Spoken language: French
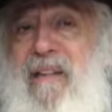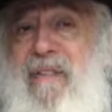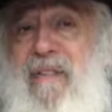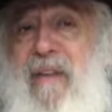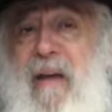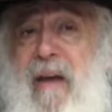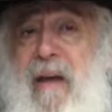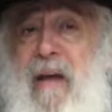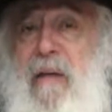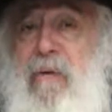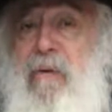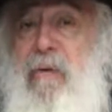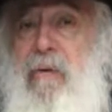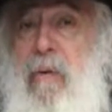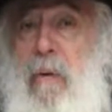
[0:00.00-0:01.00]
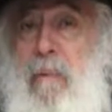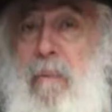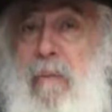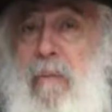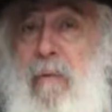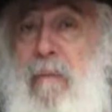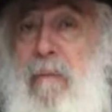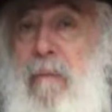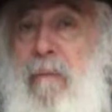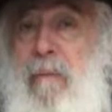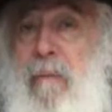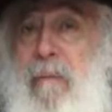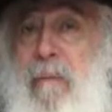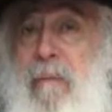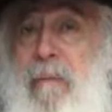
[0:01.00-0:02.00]
frais du temple.
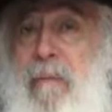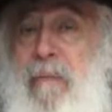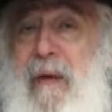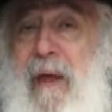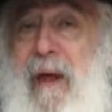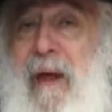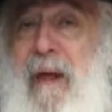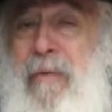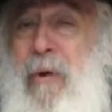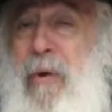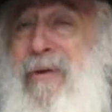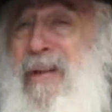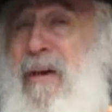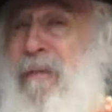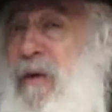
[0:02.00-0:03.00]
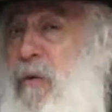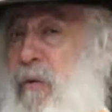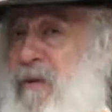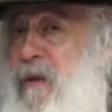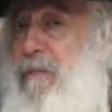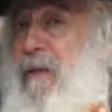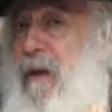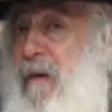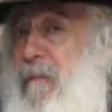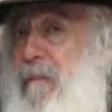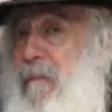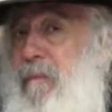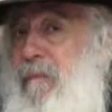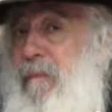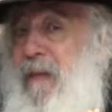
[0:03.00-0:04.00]
Donc ça veut dire, écoutez bien,
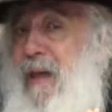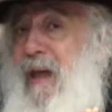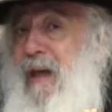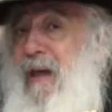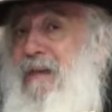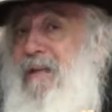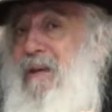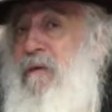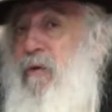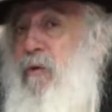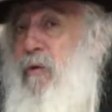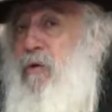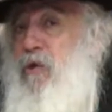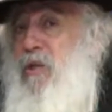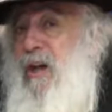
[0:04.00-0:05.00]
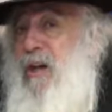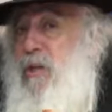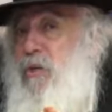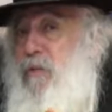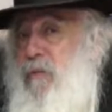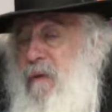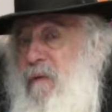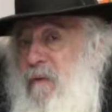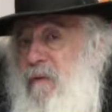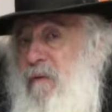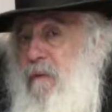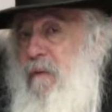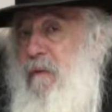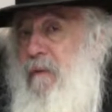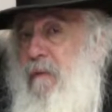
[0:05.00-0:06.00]
ça veut dire que chaque juif
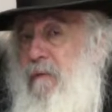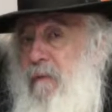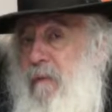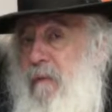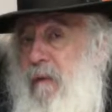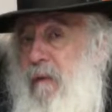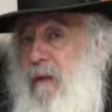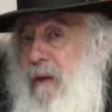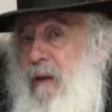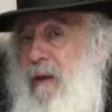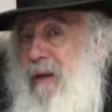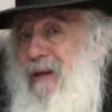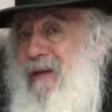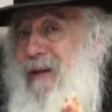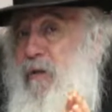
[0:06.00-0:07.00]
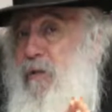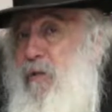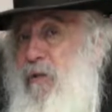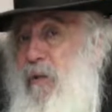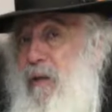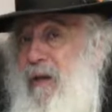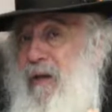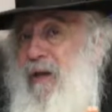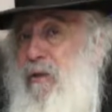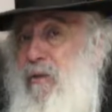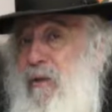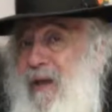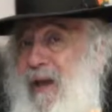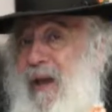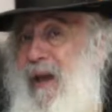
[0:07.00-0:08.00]
qui donnait, qui
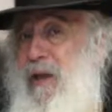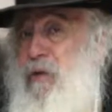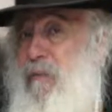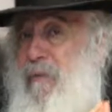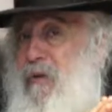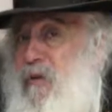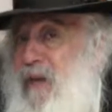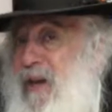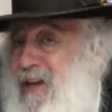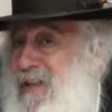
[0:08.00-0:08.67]
donnait un demi-shekel,